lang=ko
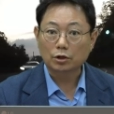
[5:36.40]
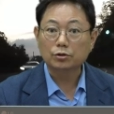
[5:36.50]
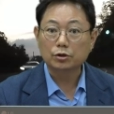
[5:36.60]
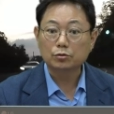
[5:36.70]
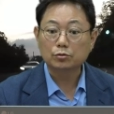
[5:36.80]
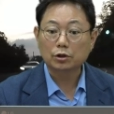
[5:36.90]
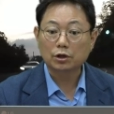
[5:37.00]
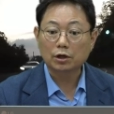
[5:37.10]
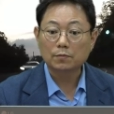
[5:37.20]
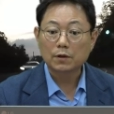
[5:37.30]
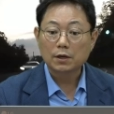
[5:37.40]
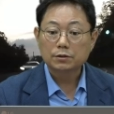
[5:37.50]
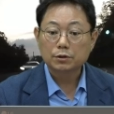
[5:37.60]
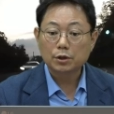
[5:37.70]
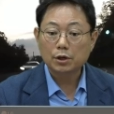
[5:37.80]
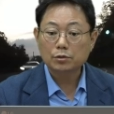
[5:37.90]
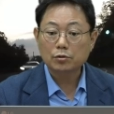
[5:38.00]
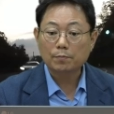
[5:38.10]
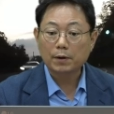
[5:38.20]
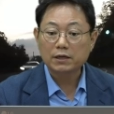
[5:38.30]
당연히 이쪽 차가
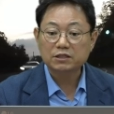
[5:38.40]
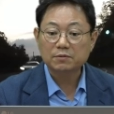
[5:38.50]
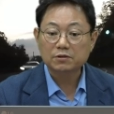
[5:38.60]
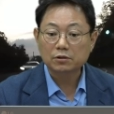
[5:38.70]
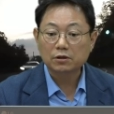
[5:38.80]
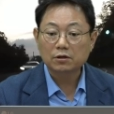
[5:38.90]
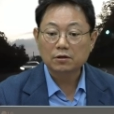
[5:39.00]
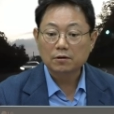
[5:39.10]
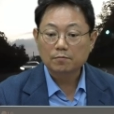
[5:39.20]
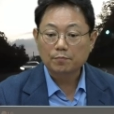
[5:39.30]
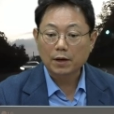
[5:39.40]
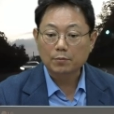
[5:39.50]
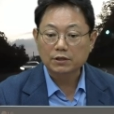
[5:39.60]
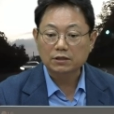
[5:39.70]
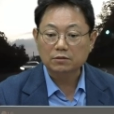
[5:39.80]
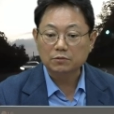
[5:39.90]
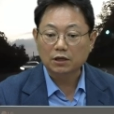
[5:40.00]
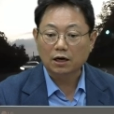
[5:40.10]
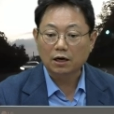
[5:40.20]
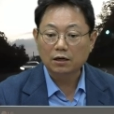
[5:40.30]
최소한 80에서
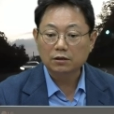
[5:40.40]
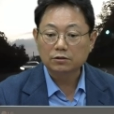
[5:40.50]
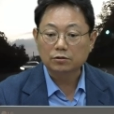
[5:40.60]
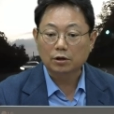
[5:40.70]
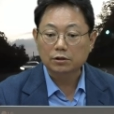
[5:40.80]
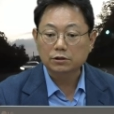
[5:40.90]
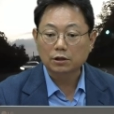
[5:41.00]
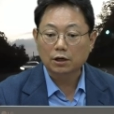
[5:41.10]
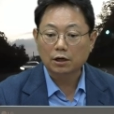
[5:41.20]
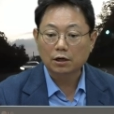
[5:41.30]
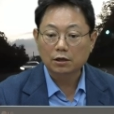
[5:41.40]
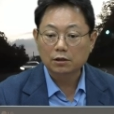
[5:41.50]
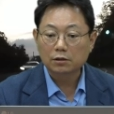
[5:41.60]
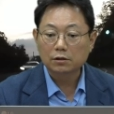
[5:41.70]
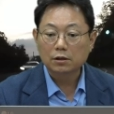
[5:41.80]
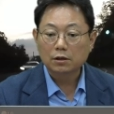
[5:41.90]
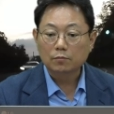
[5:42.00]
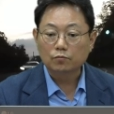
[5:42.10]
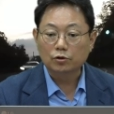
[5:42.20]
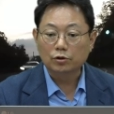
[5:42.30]
100%입니다. 들어가는 차가
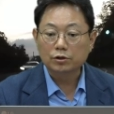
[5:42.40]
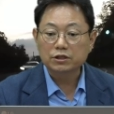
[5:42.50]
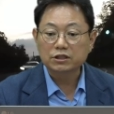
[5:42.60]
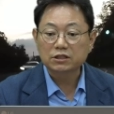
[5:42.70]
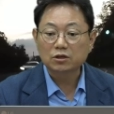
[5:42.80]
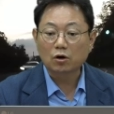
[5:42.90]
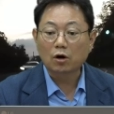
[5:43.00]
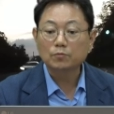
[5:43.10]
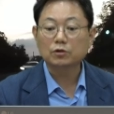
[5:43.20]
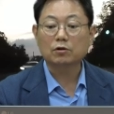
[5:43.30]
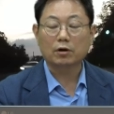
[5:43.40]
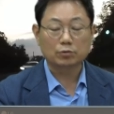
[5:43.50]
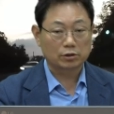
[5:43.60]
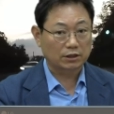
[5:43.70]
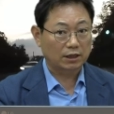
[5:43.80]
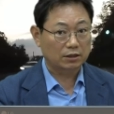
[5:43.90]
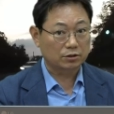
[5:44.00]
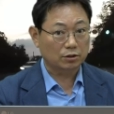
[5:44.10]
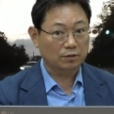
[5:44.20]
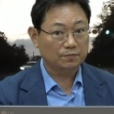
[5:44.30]
물론 직진차 엄청난 가속이 있다는
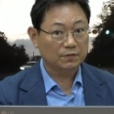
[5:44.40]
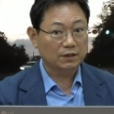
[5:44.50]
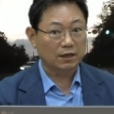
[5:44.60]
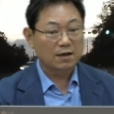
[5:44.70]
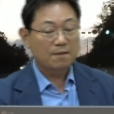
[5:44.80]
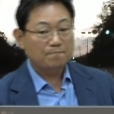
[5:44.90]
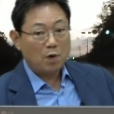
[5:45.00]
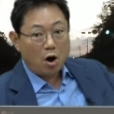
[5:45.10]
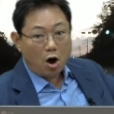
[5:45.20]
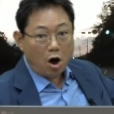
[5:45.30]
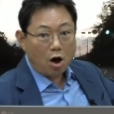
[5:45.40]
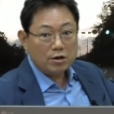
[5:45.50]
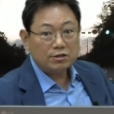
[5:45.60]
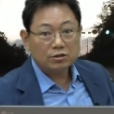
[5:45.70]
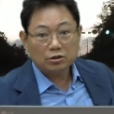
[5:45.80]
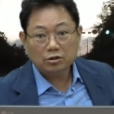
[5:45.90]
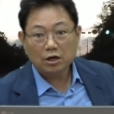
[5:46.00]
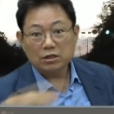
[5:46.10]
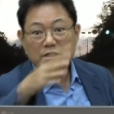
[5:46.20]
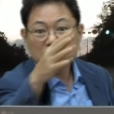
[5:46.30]
다르죠. 네, 멀리 서서
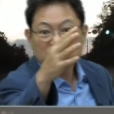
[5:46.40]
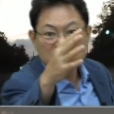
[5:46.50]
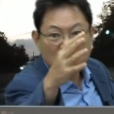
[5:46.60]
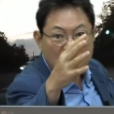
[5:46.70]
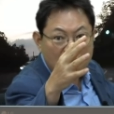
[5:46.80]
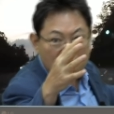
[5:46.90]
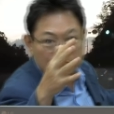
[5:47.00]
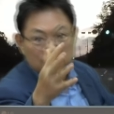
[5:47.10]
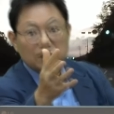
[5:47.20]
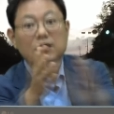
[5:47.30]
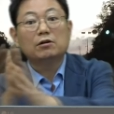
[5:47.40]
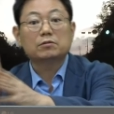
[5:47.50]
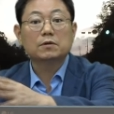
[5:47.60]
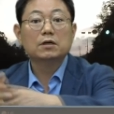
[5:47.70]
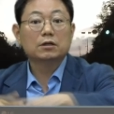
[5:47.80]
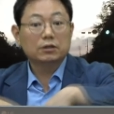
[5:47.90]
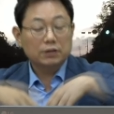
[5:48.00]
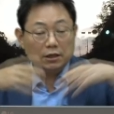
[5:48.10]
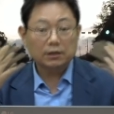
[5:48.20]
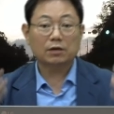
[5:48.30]
들어가는데 그 차가 엄청나게 달렸으면
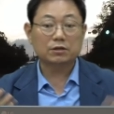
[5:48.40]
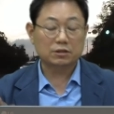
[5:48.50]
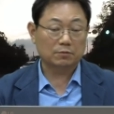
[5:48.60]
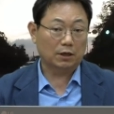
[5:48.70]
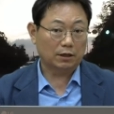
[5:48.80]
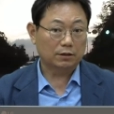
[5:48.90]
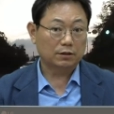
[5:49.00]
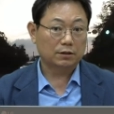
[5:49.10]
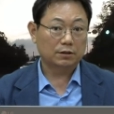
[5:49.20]
그때는 달라지지만